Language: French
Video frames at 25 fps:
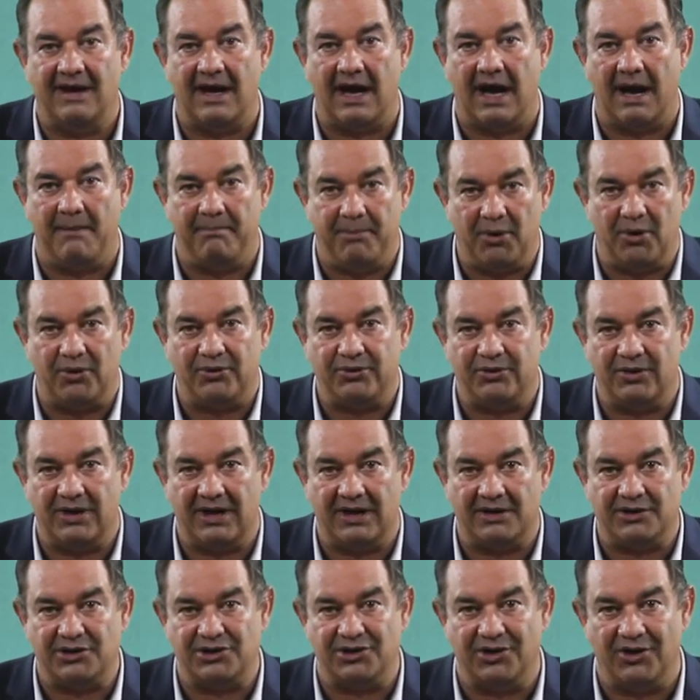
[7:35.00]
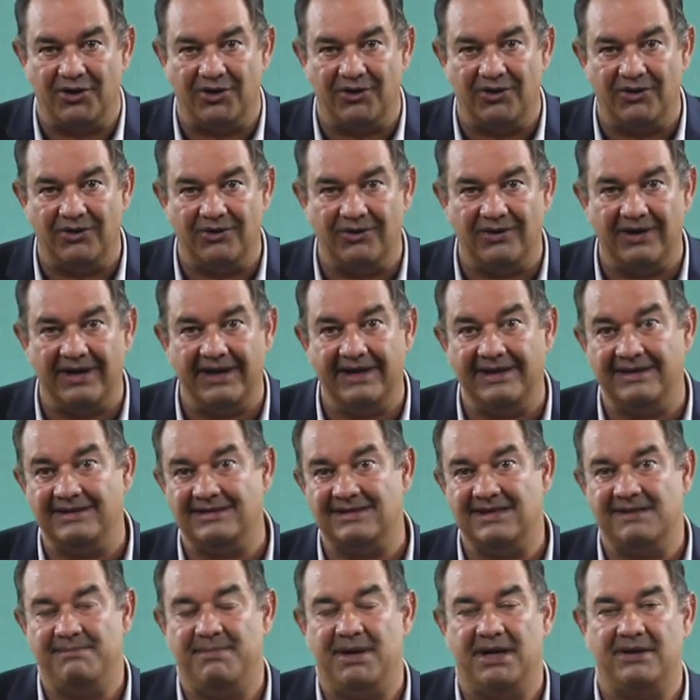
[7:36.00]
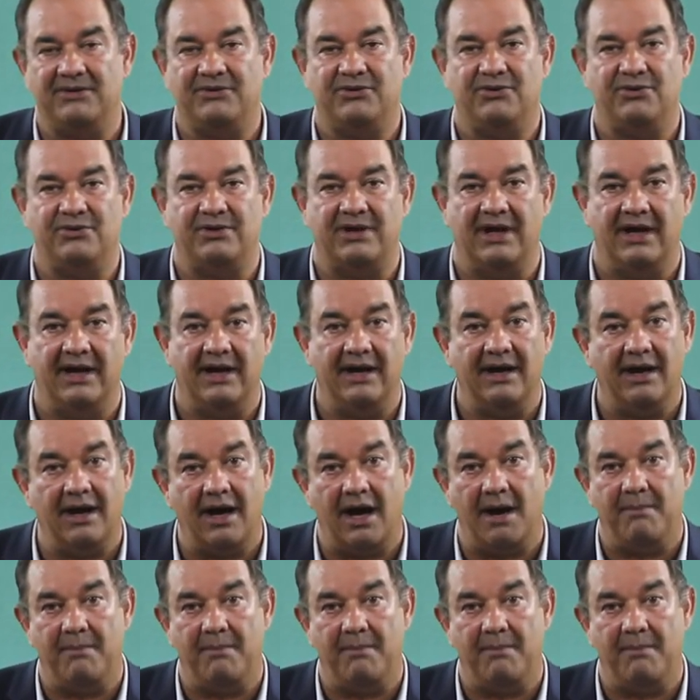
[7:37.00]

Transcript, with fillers: apporte l'argent et ses partenaires